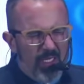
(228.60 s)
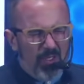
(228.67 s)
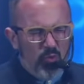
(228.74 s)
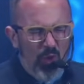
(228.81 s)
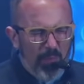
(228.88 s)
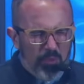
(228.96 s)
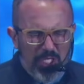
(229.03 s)

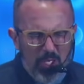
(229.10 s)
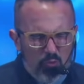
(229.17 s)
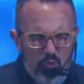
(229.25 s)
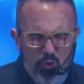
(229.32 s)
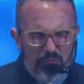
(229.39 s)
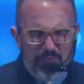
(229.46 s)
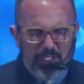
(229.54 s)
Não é porque com
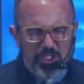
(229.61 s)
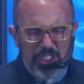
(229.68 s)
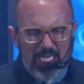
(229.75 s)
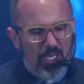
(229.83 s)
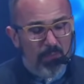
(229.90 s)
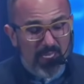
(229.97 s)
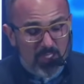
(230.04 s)
o olho
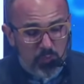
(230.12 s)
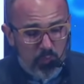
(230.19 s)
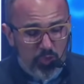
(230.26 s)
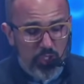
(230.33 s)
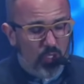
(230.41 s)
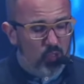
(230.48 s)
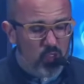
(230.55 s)
fechado é mais
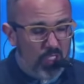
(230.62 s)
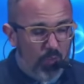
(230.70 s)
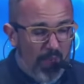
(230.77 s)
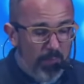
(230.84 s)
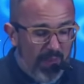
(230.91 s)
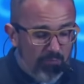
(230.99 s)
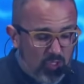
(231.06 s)
poderoso, não.
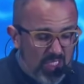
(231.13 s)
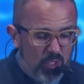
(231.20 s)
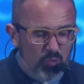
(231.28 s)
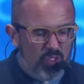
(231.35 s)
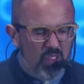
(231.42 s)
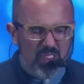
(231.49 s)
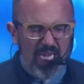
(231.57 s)
É para você
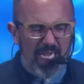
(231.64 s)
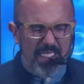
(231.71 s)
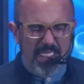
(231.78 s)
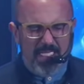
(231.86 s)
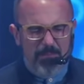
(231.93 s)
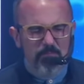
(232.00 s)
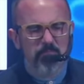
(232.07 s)
não
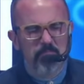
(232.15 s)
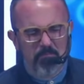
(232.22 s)
distrair.